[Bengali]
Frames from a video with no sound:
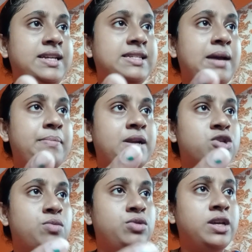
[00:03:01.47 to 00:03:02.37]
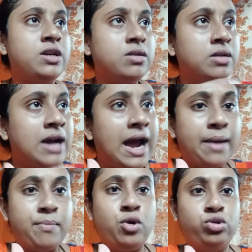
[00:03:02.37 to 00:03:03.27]
যে আপনার সম্বন্ধে খারাপ
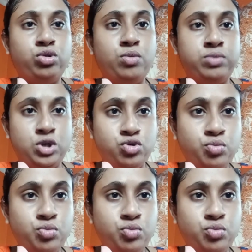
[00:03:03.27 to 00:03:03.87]
মন্তব্য কিছু